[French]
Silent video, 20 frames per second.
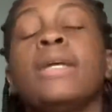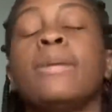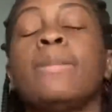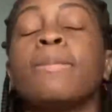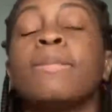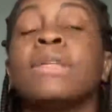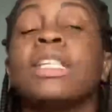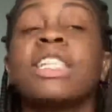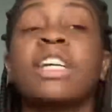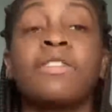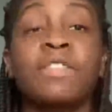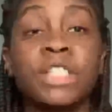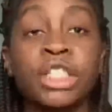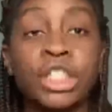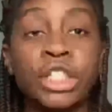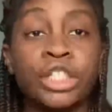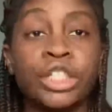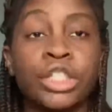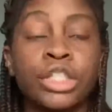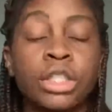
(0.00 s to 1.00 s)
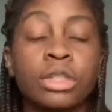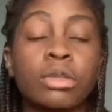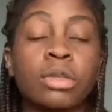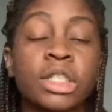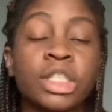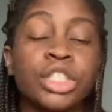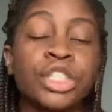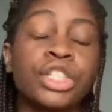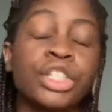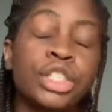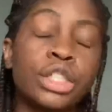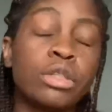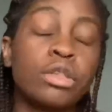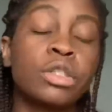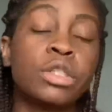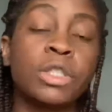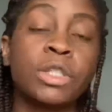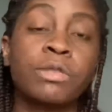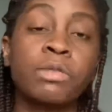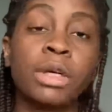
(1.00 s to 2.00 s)
les, affiches Kijiji, donc Kijiji, le
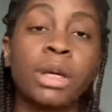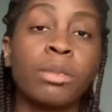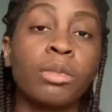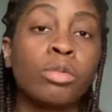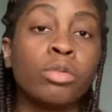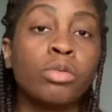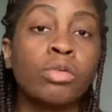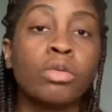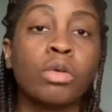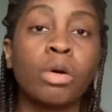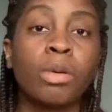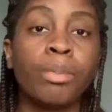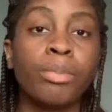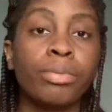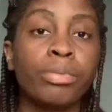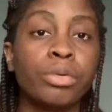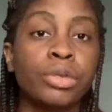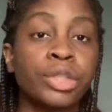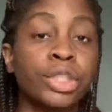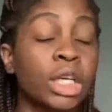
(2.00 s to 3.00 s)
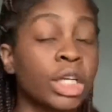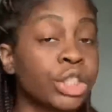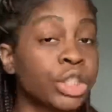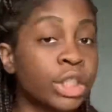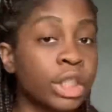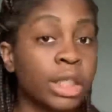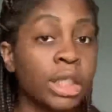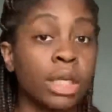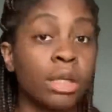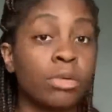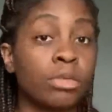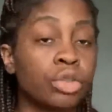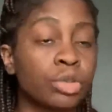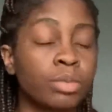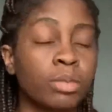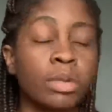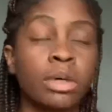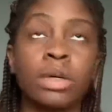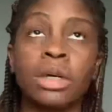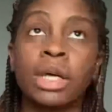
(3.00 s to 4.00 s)
site web où on peut chercher des
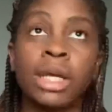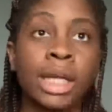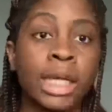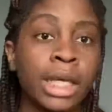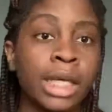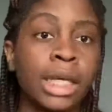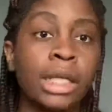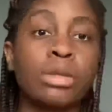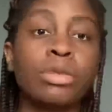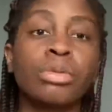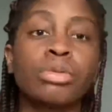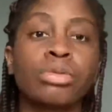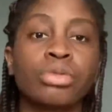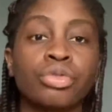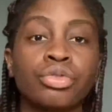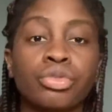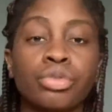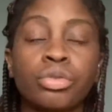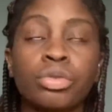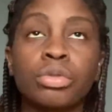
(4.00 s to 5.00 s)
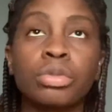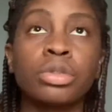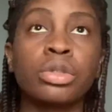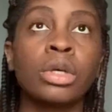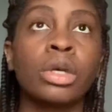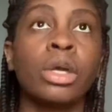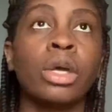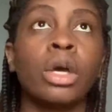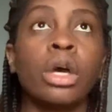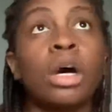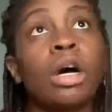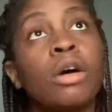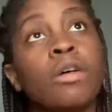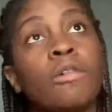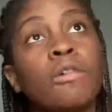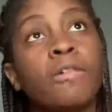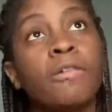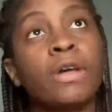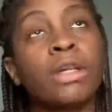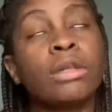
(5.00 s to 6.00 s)
logements et d'autres choses, en
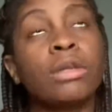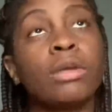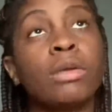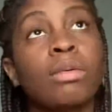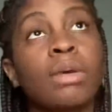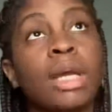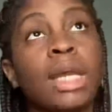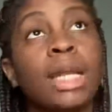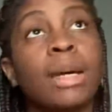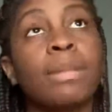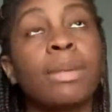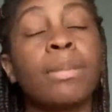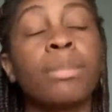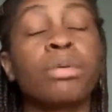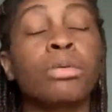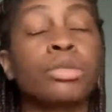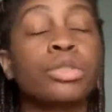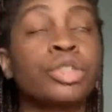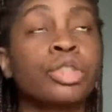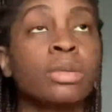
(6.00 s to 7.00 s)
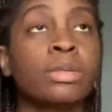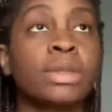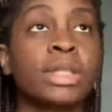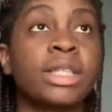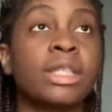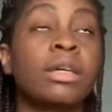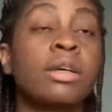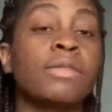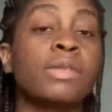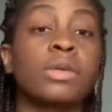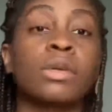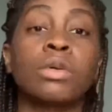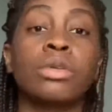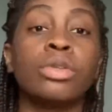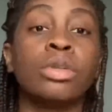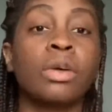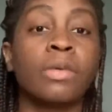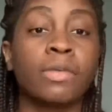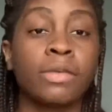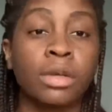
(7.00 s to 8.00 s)
fait, le loyer là-bas pour une chambre, c'était environ
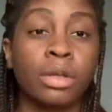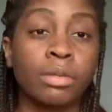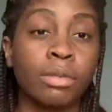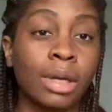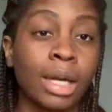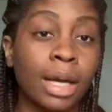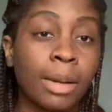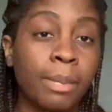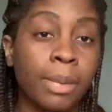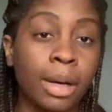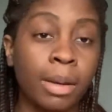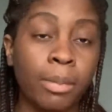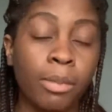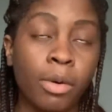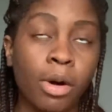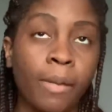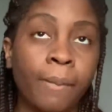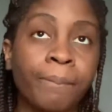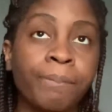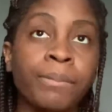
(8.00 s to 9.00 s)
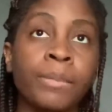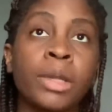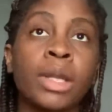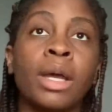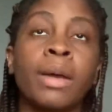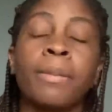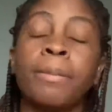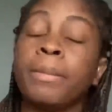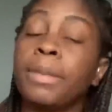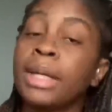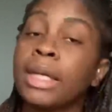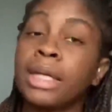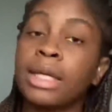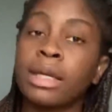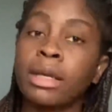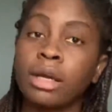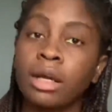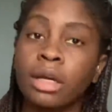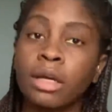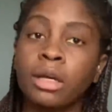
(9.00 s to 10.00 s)
900 dollars par mois. Mais
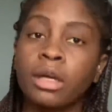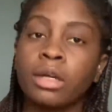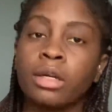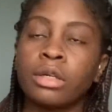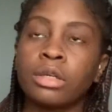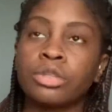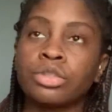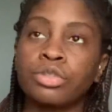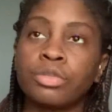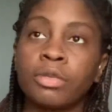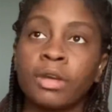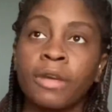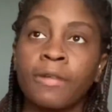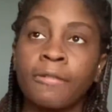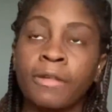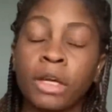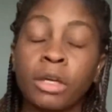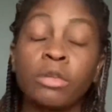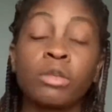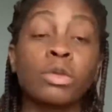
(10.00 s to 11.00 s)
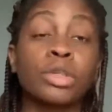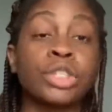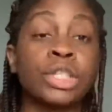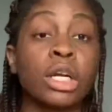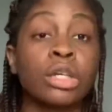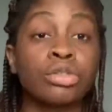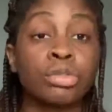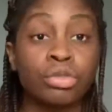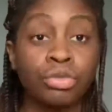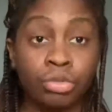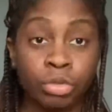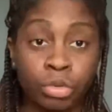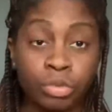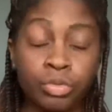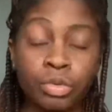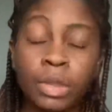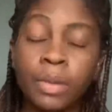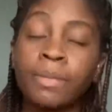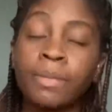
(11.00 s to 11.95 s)
euh, je vais faire une recherche aujourd'hui